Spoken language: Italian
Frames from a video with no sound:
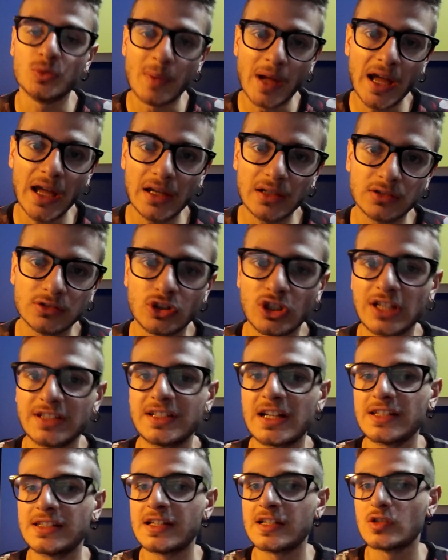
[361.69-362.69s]
me non
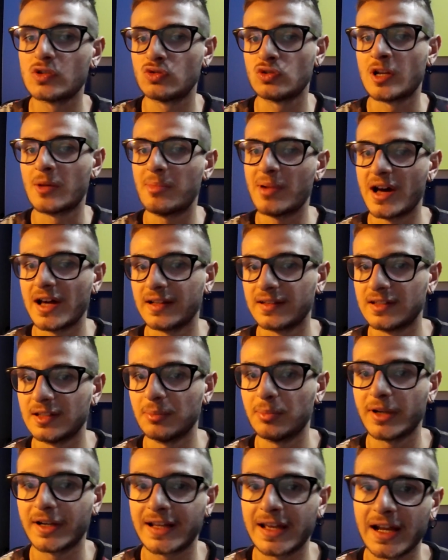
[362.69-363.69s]
andrà da nessuna parte,
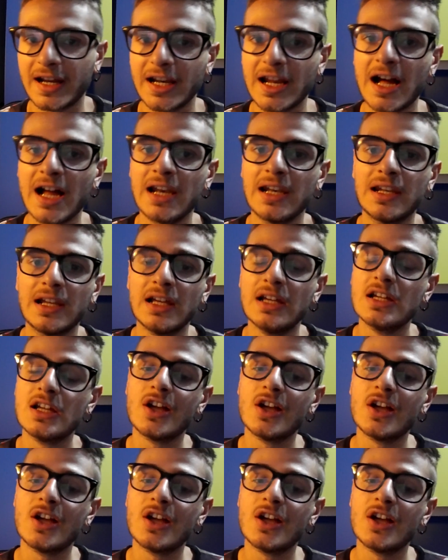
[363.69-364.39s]
perché il Real